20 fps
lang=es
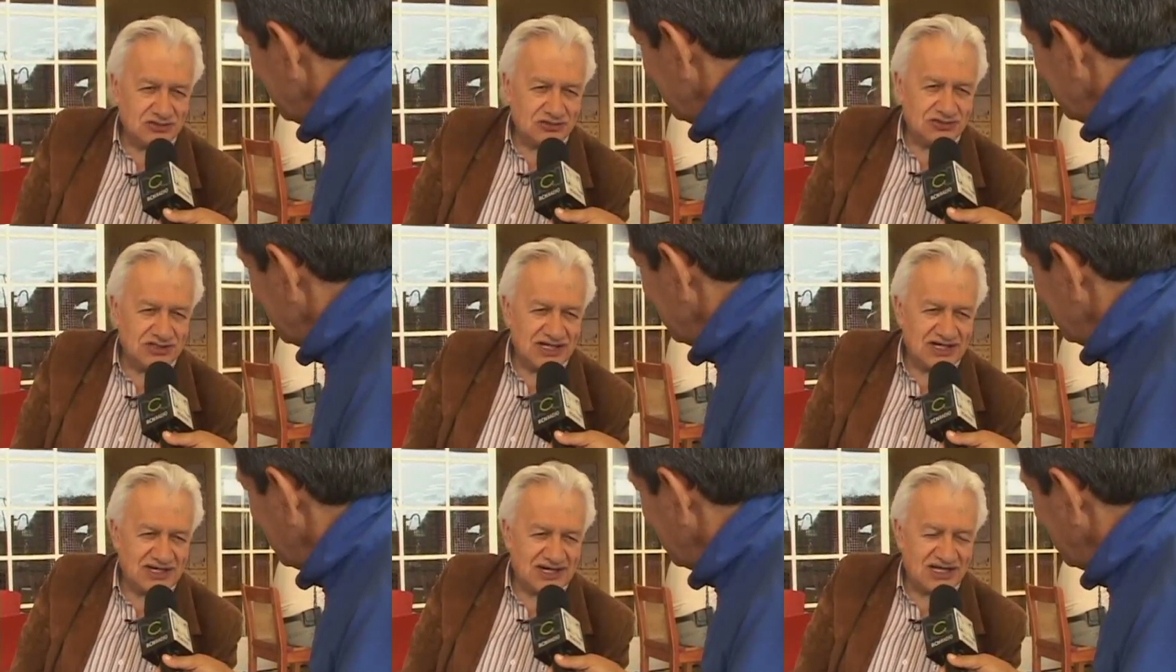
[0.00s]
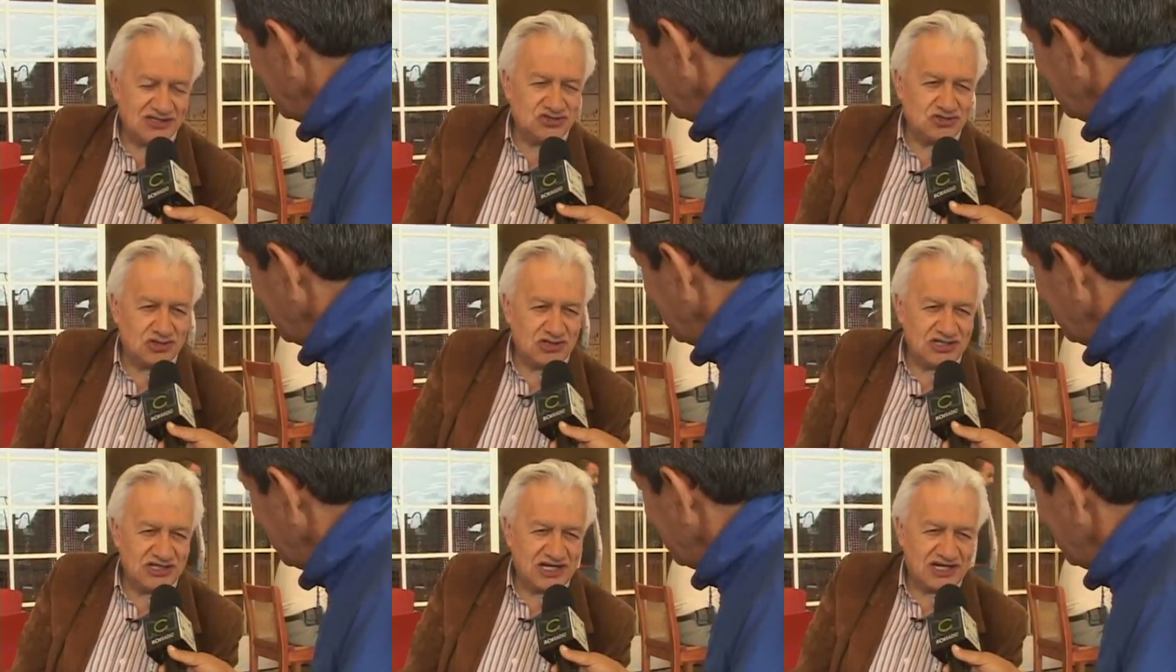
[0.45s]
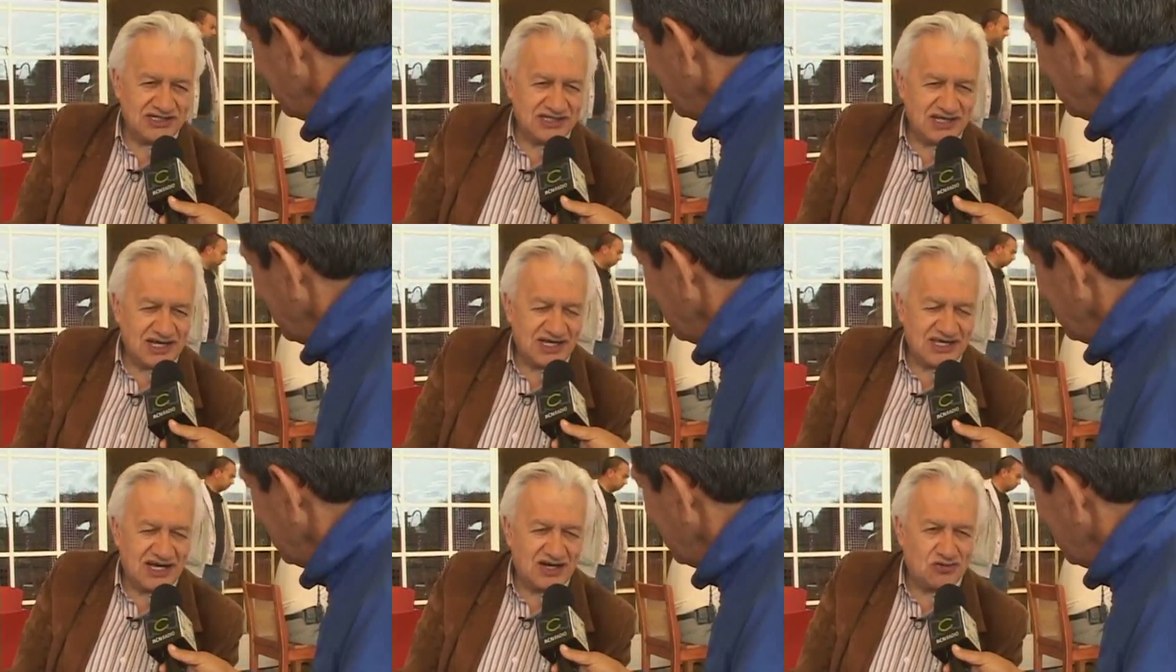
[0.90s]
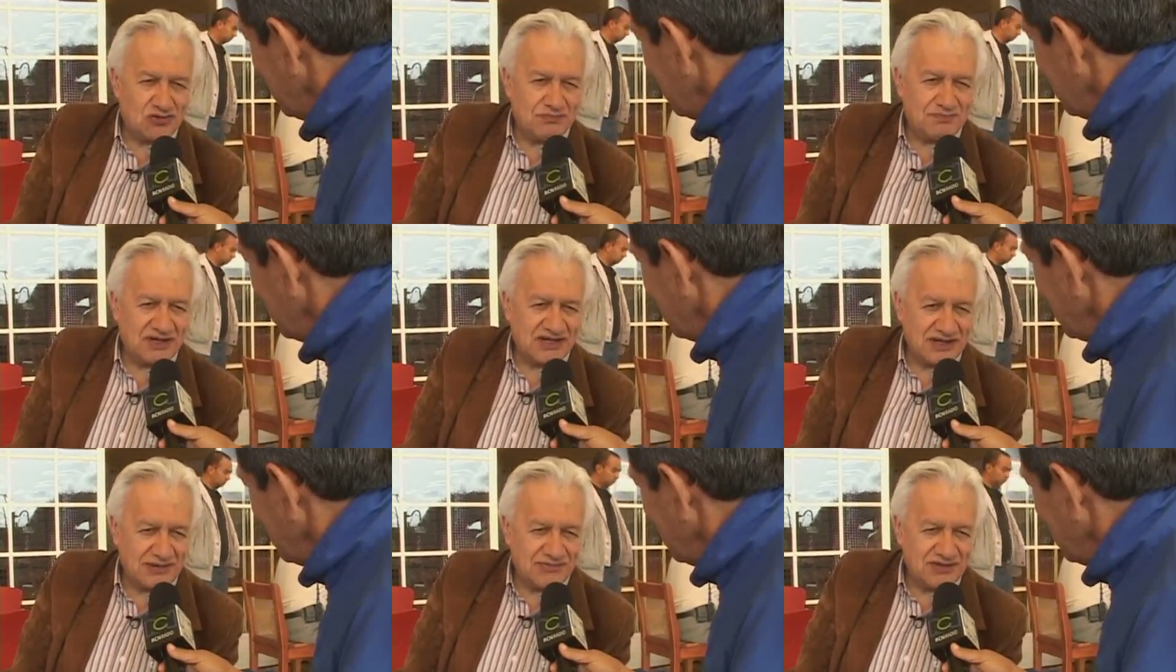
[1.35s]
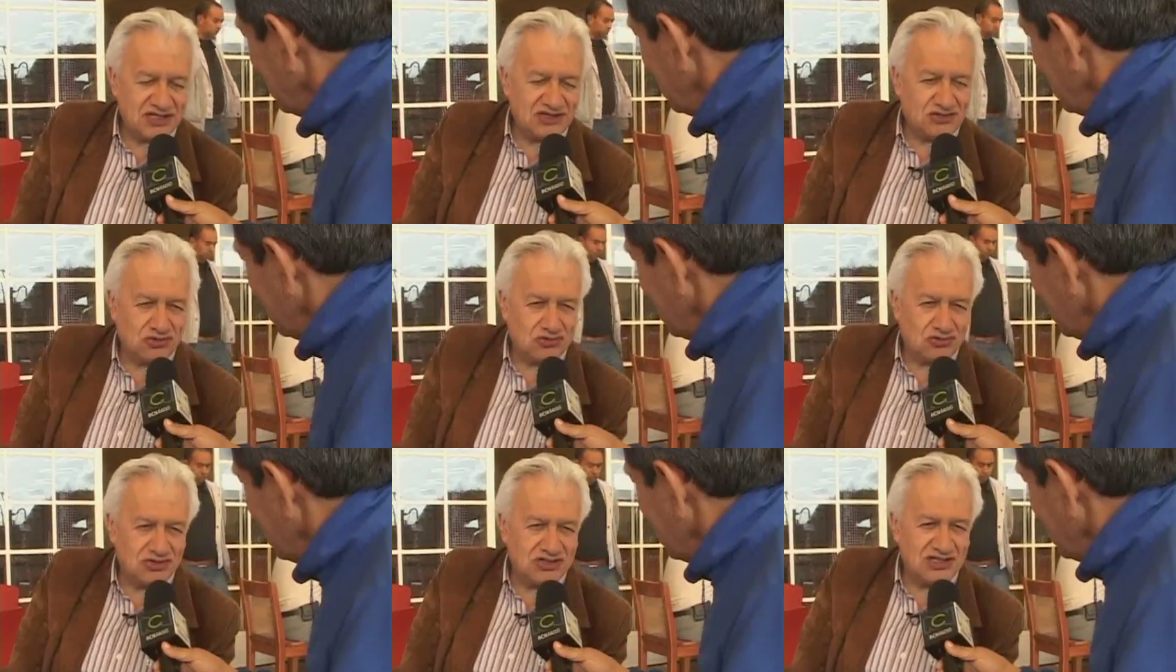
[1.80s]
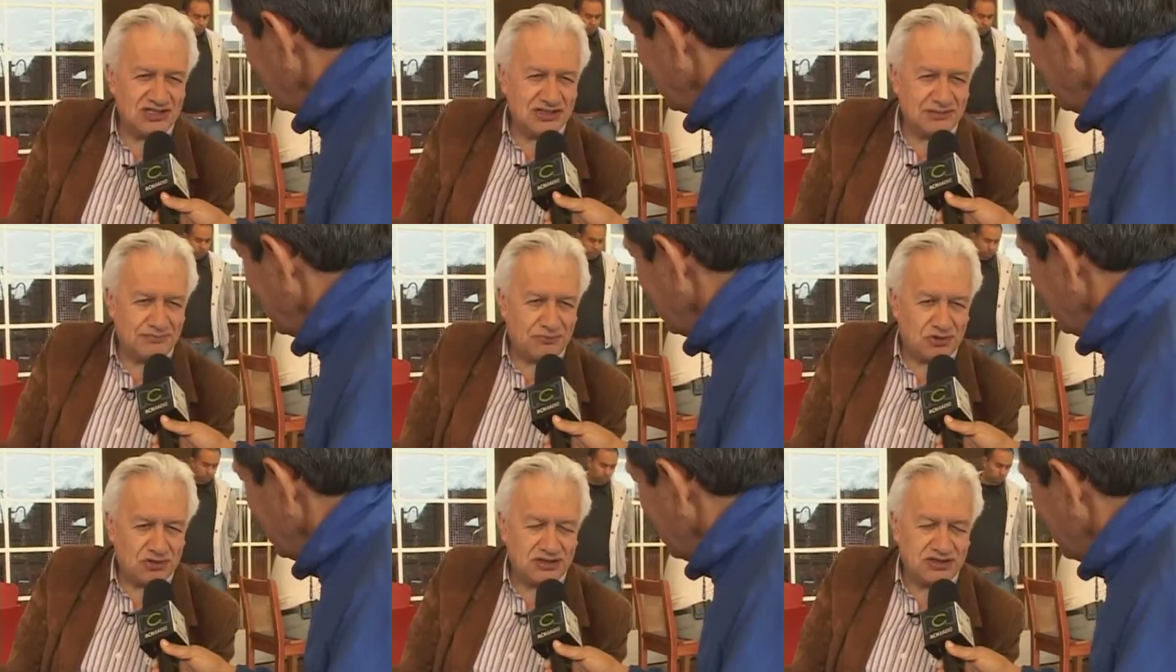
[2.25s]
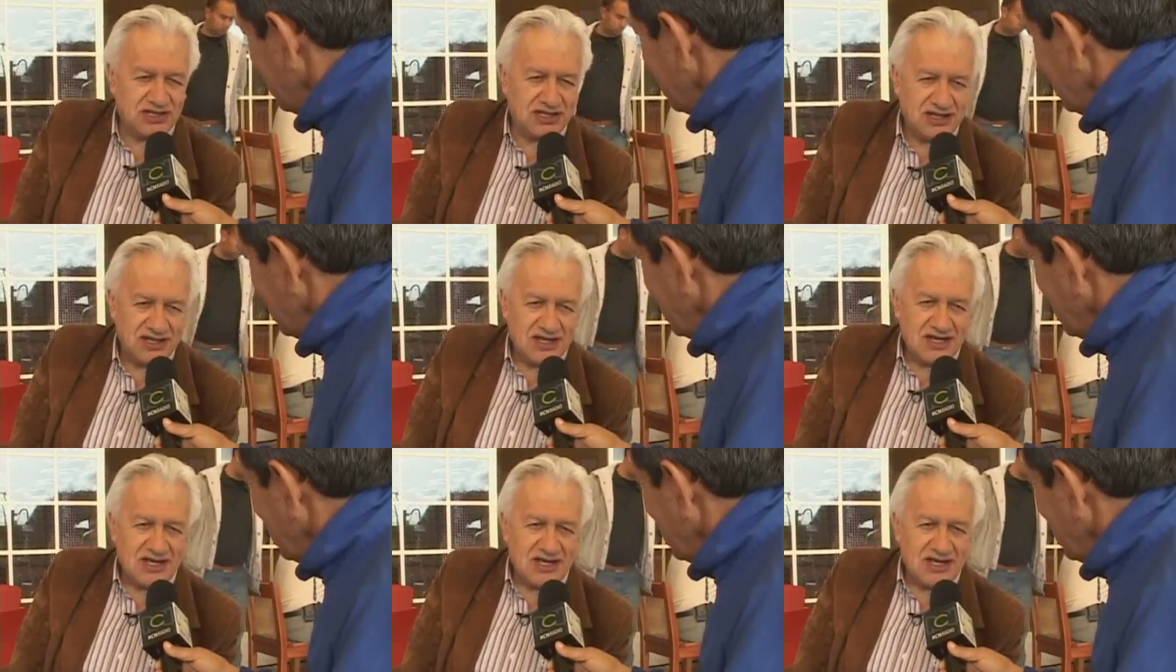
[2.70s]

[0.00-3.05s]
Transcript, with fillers: una gran solidaridad y acompañamiento con el deporte,